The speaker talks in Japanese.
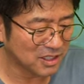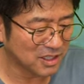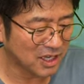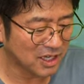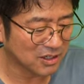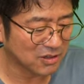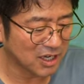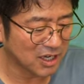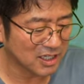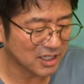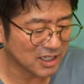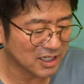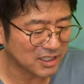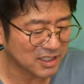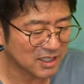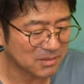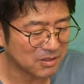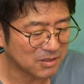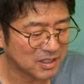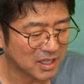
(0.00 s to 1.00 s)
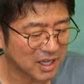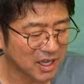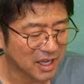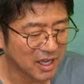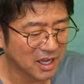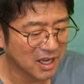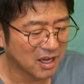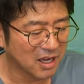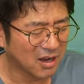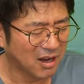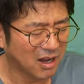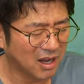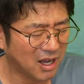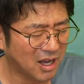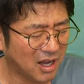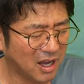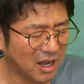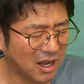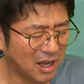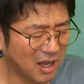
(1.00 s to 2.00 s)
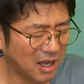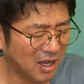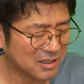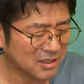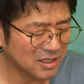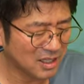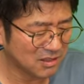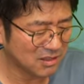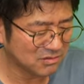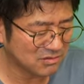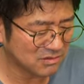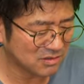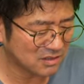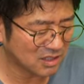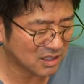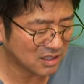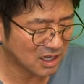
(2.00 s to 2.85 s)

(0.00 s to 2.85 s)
あの離れてみてああ点打ってた